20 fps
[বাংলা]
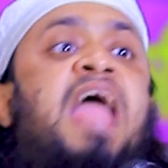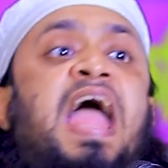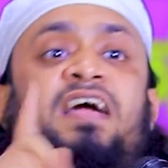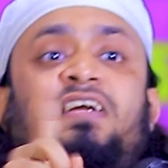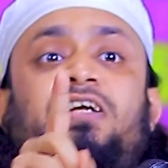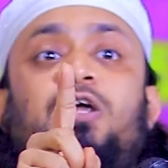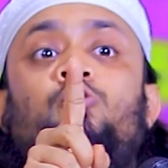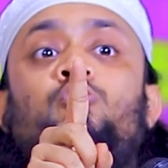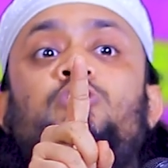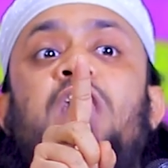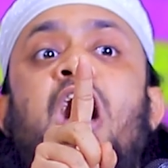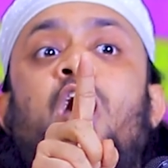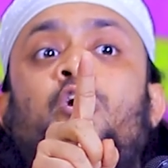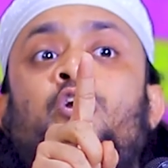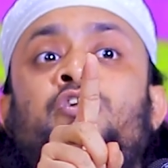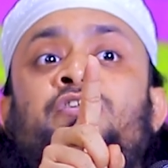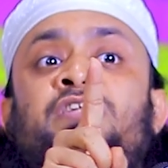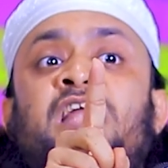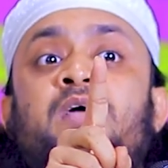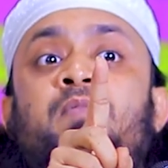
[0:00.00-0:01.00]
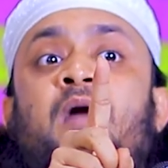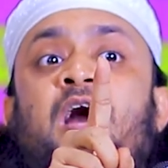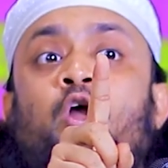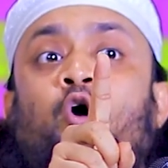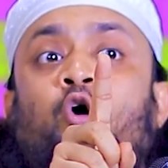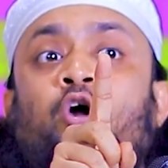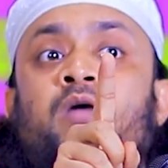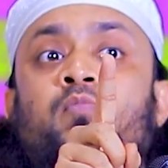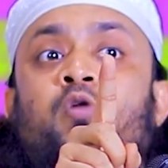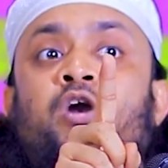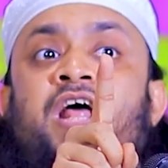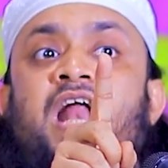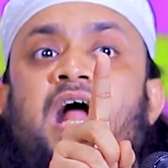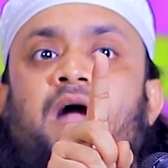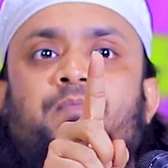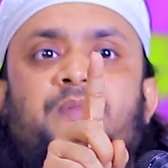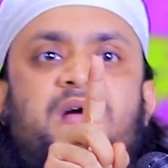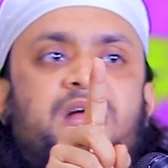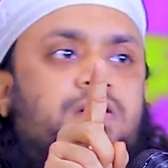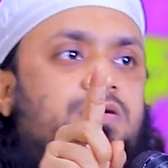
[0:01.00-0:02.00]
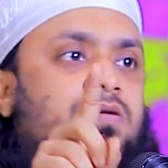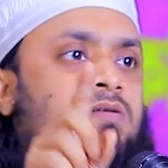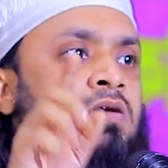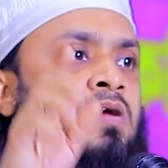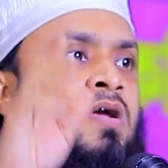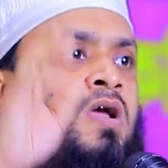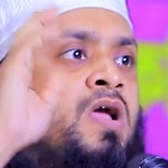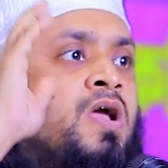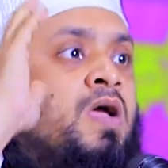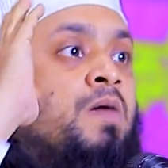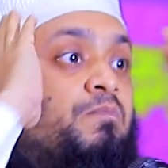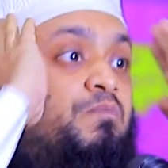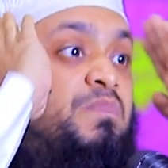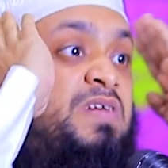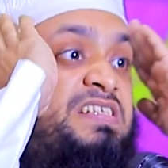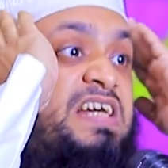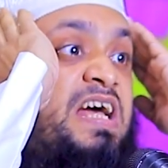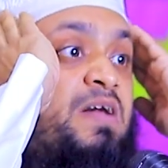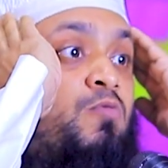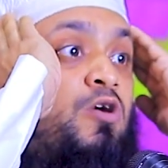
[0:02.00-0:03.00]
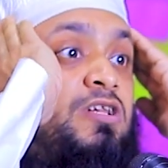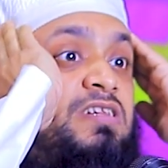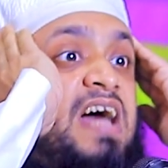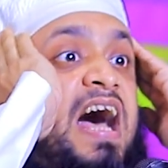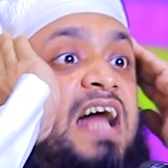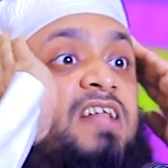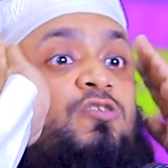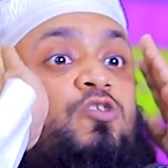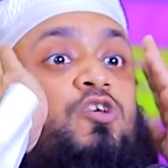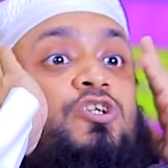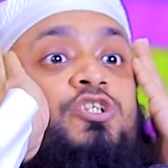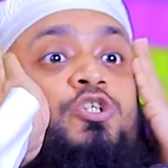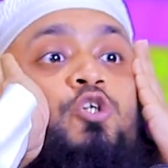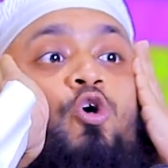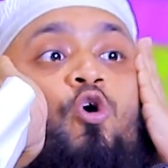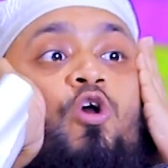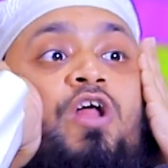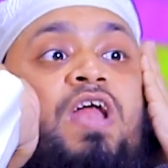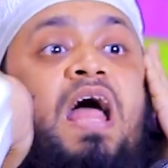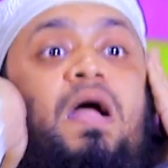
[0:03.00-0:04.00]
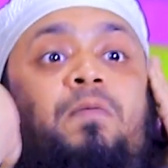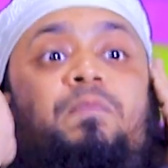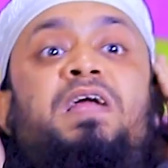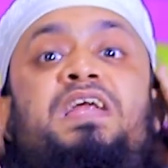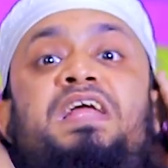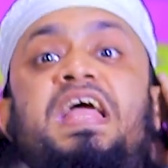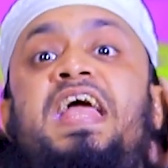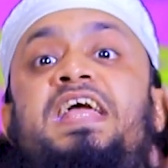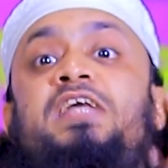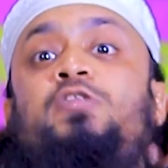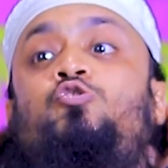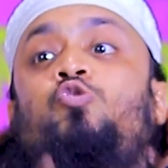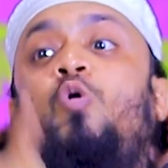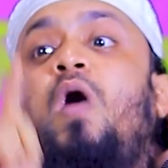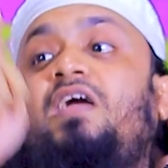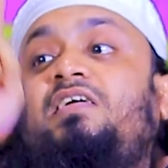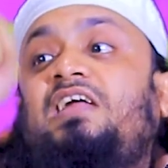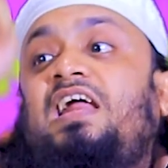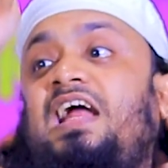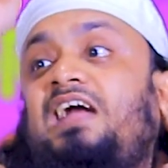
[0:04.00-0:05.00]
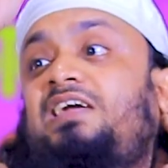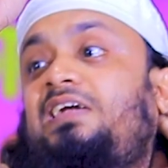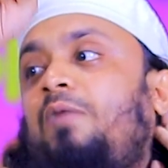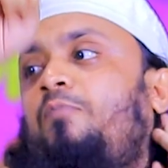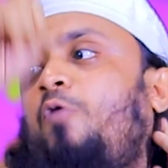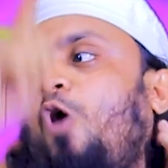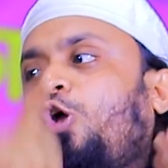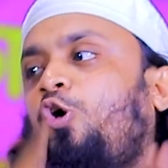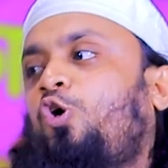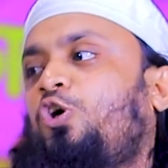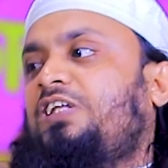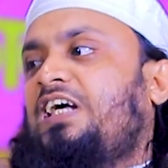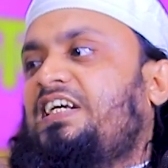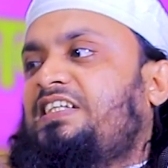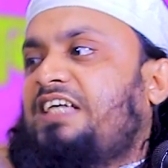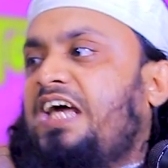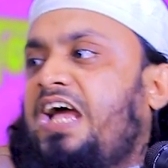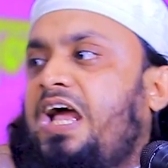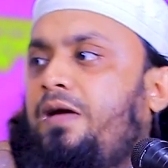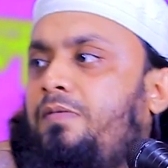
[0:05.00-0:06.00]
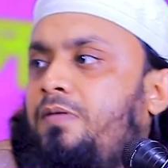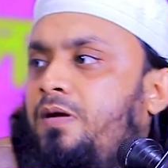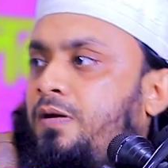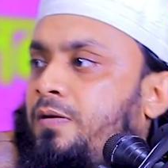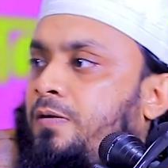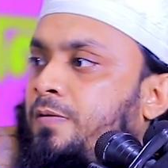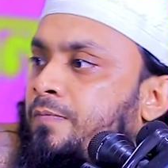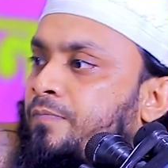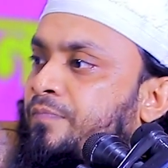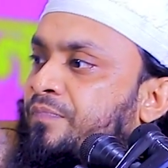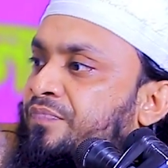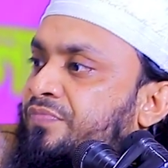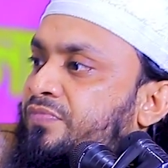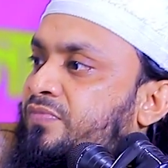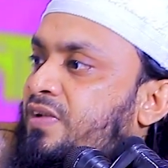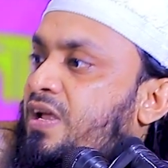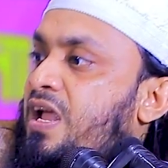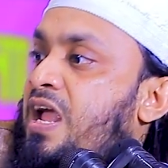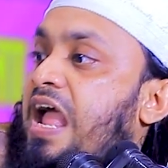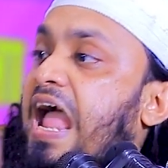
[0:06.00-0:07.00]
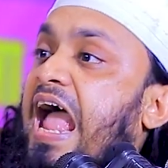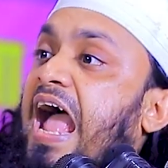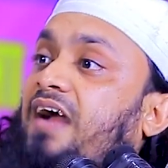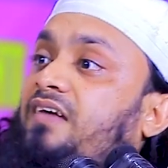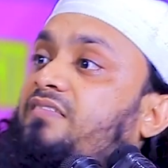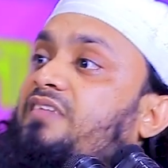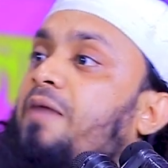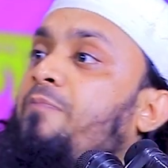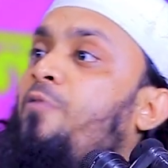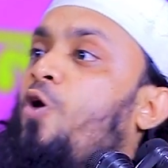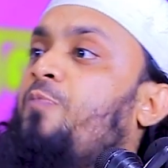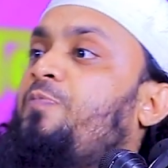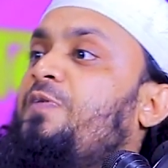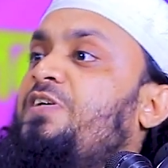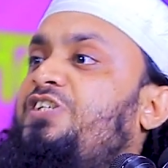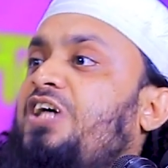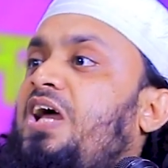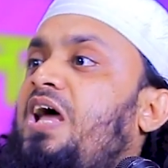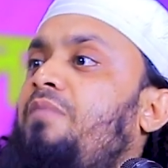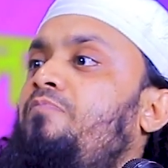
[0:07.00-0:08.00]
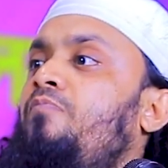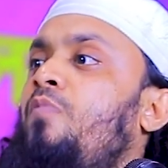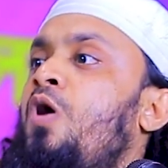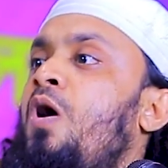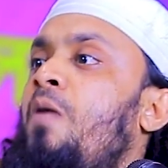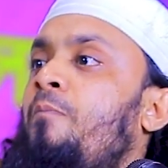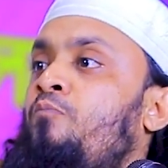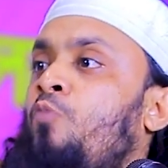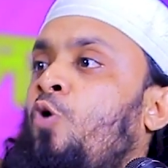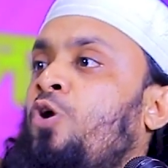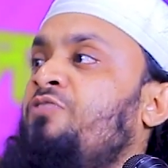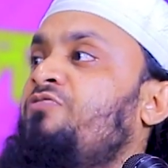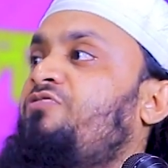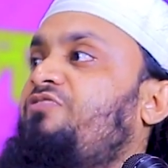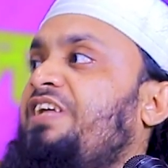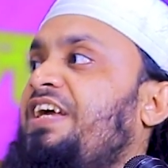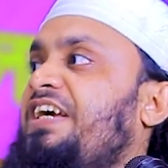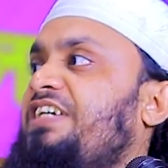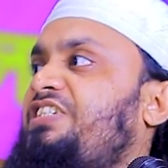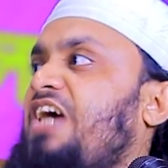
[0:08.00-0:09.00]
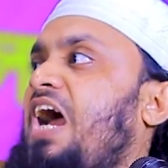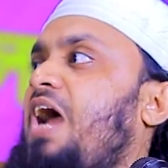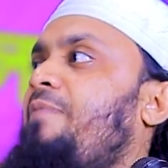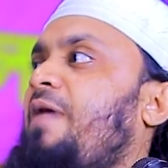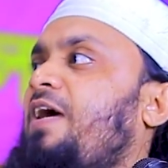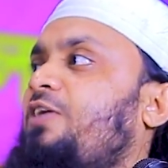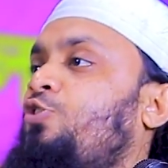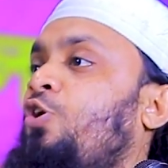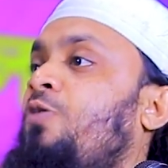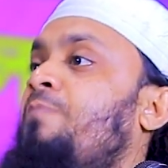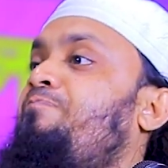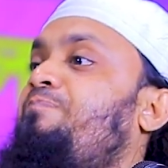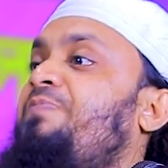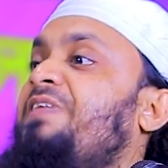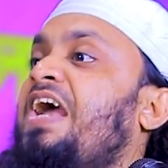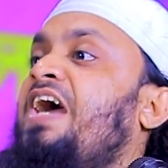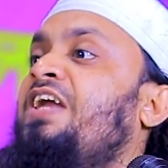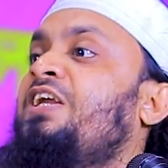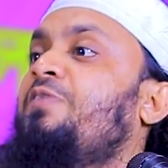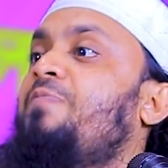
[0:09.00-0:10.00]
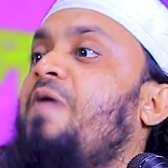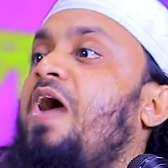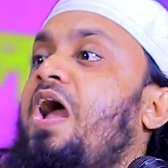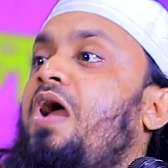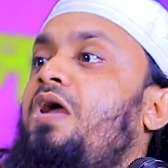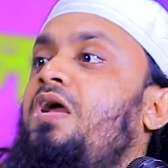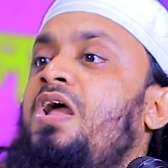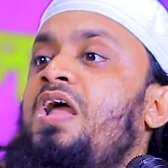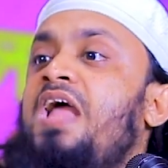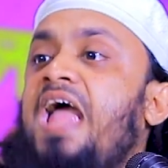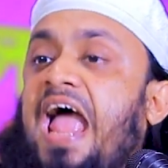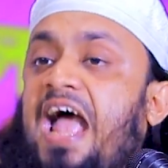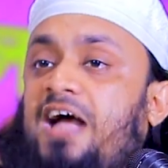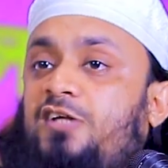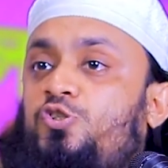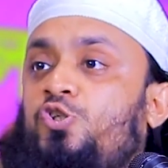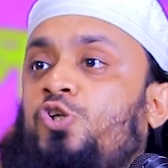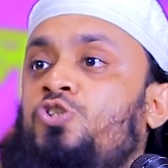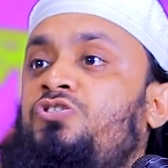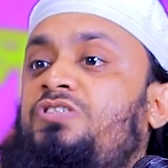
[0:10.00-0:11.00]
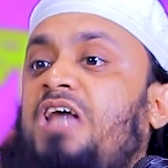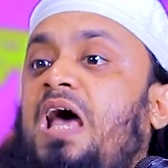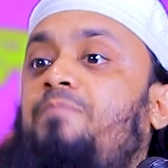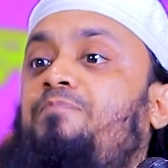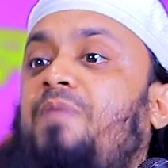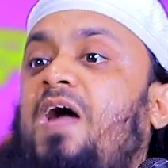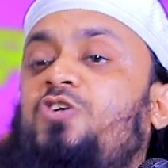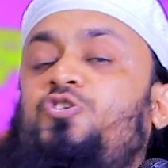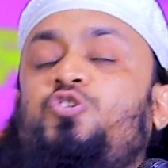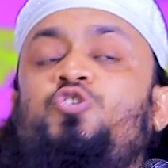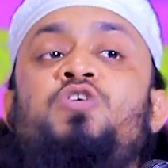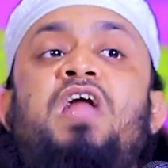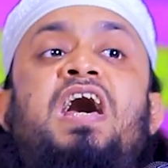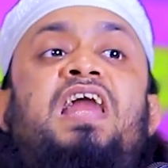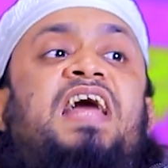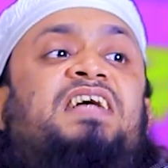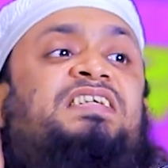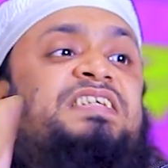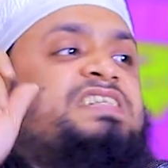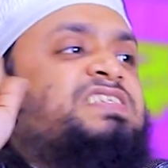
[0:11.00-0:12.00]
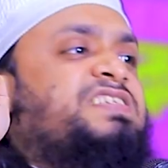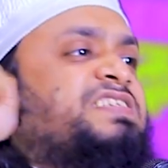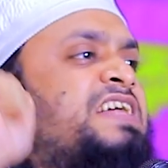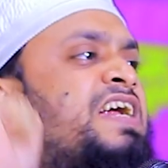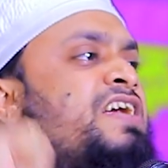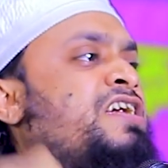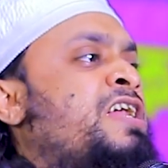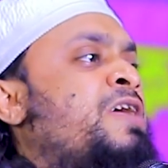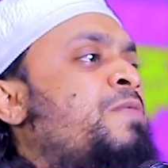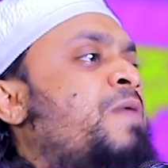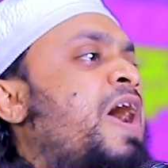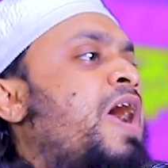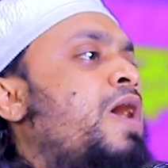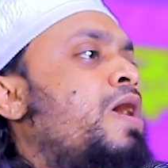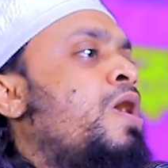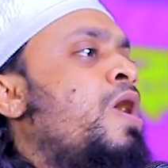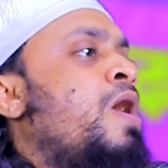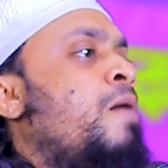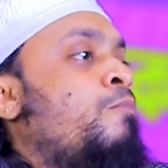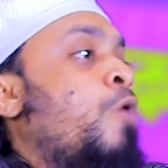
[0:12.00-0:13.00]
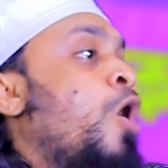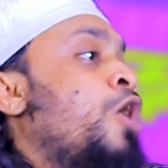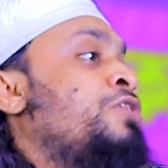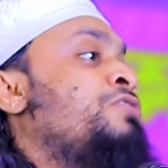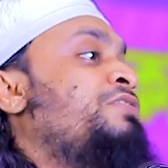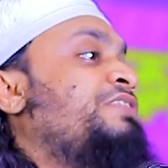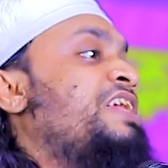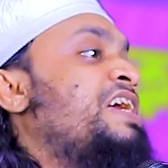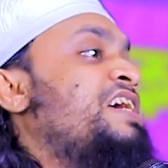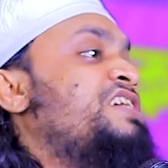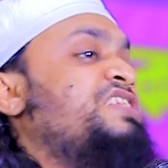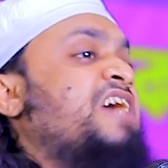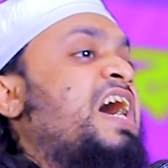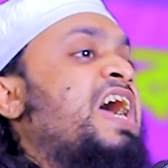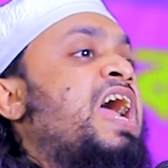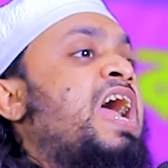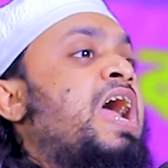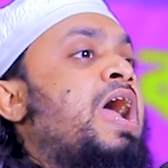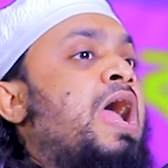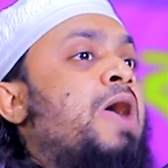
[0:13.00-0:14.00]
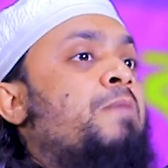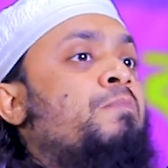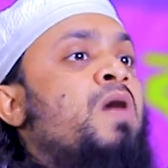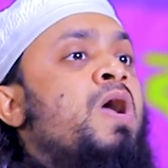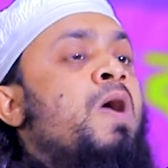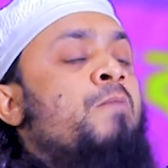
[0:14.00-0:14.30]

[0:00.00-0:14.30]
একটা উদাহরণ দেয় ভালো করে মনে রাখবেন নিজের মধ্যে আত্মস্থ করে রাখবেন এই দোয়াটার একটা বরকত আছে একটা অফিসের মন্ত্রী সাহেব একজন পিএ নিবে একজন তার পার্সোনাল অ্যাসিস্ট্যান্ট নিবে মন্ত্রী সাহেব